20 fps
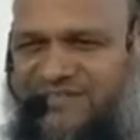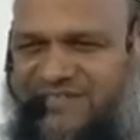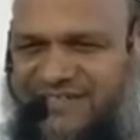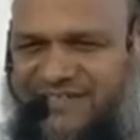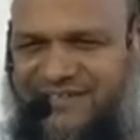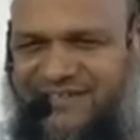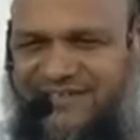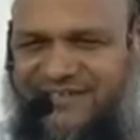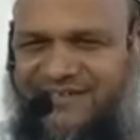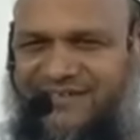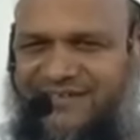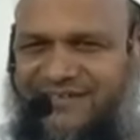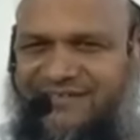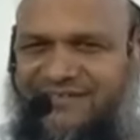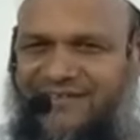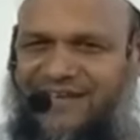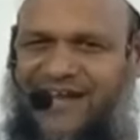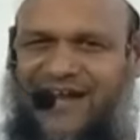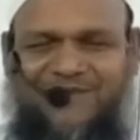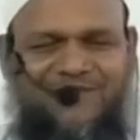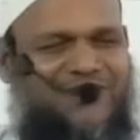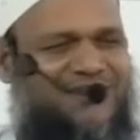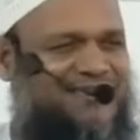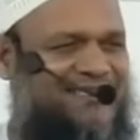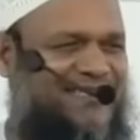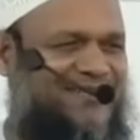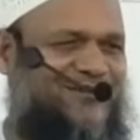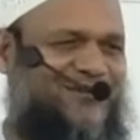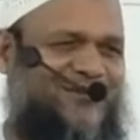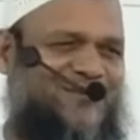জি না আমার
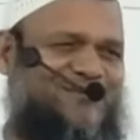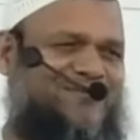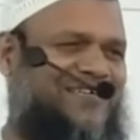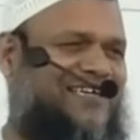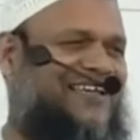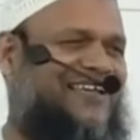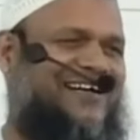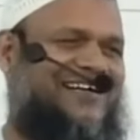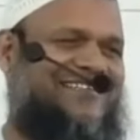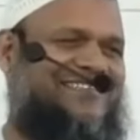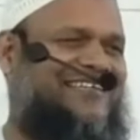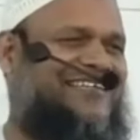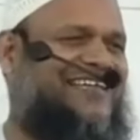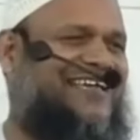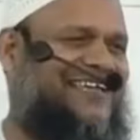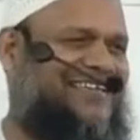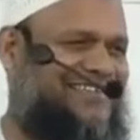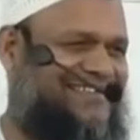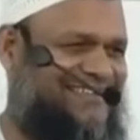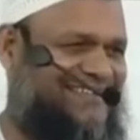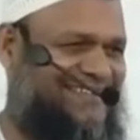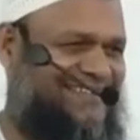চেয়ে গরিব তো এলাকাতে নেই